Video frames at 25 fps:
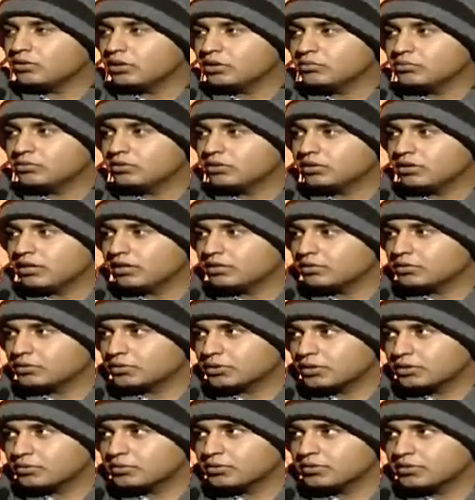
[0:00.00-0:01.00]
او قبل
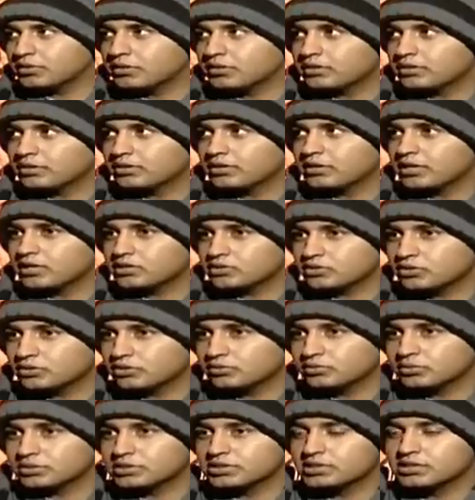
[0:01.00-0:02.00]
اذكر قبل
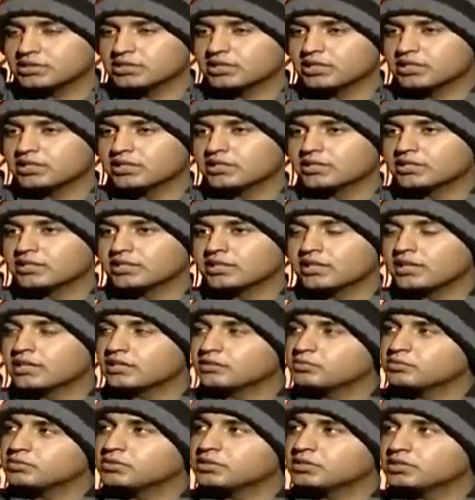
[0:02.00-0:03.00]
اشهر بسيطه
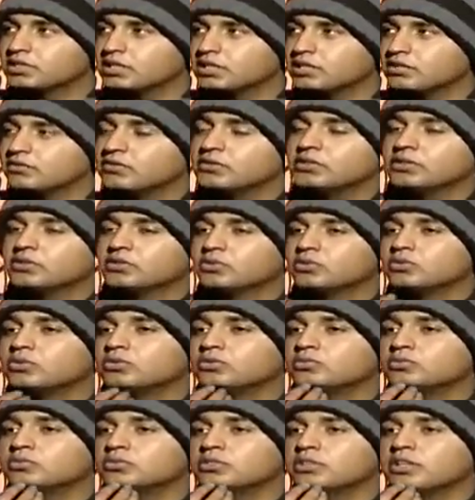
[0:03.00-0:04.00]
كانت بنتي تطالع فيني
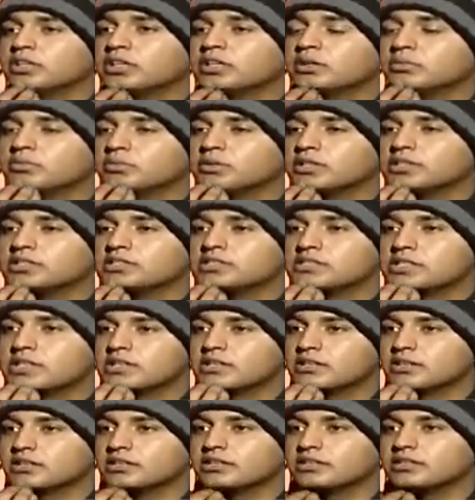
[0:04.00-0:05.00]
تقول ابوي انا ابغى
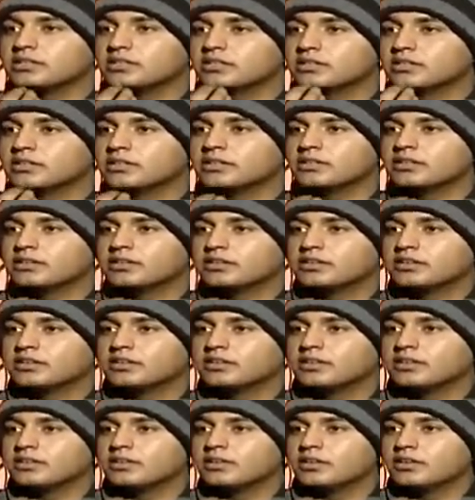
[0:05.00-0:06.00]
زيك دقن
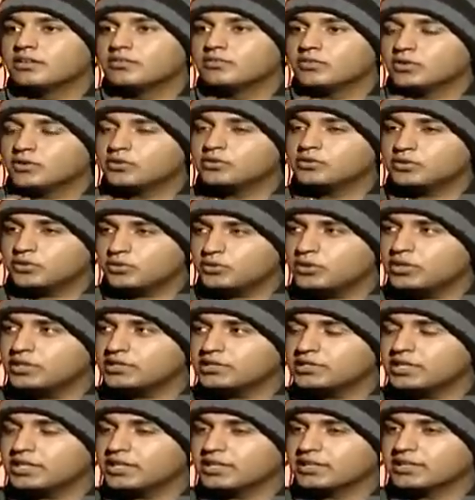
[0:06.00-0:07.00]
فكنت اقول لها
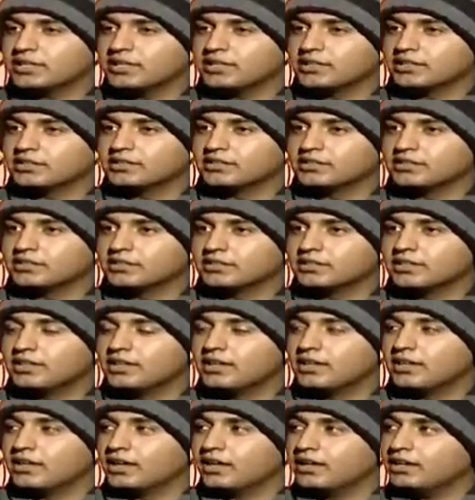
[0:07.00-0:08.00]
ان شاء الله يطلع لك دقن
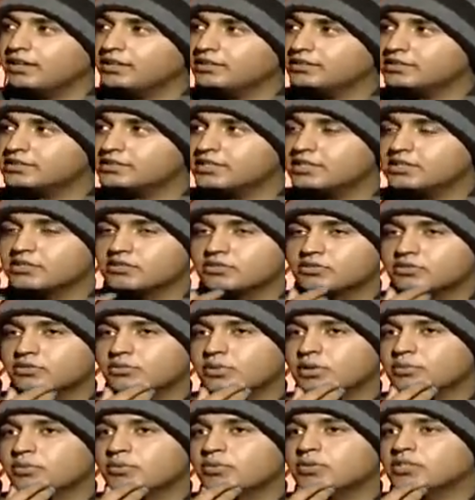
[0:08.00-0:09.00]
الحين تسالني تقول
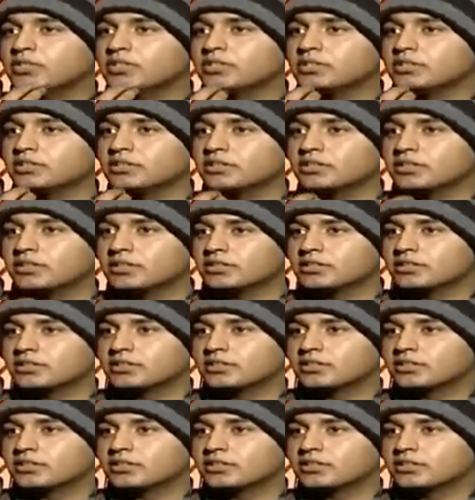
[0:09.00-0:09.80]
بابا وين دقنك